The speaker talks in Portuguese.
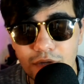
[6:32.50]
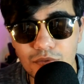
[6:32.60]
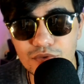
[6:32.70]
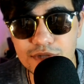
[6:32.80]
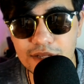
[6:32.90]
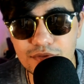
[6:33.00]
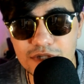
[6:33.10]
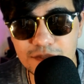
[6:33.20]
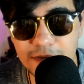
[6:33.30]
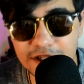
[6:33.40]
200
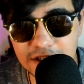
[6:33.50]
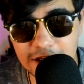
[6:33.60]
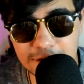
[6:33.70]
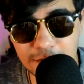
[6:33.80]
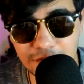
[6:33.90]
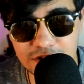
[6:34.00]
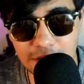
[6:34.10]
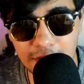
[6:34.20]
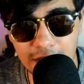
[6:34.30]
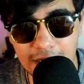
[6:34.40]
das prateleiras para fazer a
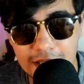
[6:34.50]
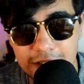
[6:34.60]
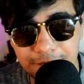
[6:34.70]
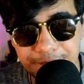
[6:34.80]
bancada,